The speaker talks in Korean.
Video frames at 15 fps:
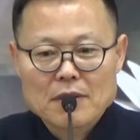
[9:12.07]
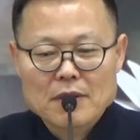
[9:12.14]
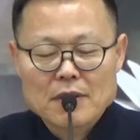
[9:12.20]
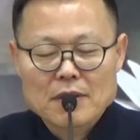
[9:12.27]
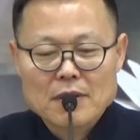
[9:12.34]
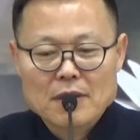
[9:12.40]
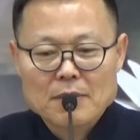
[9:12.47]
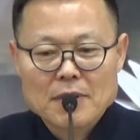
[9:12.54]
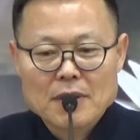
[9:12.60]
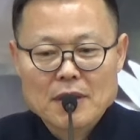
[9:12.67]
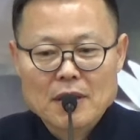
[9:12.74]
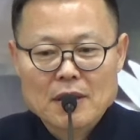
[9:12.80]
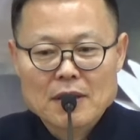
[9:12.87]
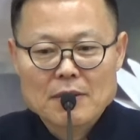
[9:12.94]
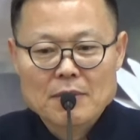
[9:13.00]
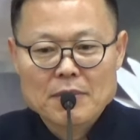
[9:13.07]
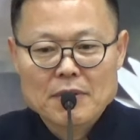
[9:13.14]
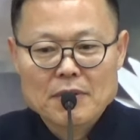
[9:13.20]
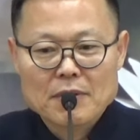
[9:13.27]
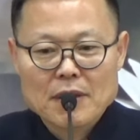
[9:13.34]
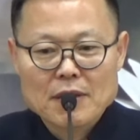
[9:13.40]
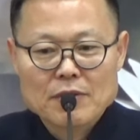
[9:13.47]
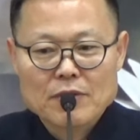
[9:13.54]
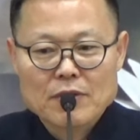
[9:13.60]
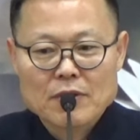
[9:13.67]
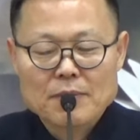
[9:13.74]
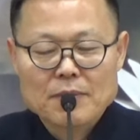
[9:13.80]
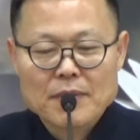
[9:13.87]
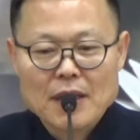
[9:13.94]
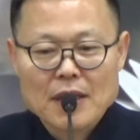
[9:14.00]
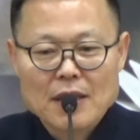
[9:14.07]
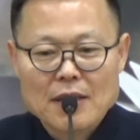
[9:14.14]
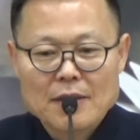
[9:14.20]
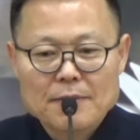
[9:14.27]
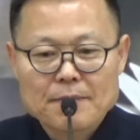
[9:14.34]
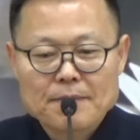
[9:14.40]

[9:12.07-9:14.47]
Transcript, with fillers: 예, 설명하거나 표현할 수 없다.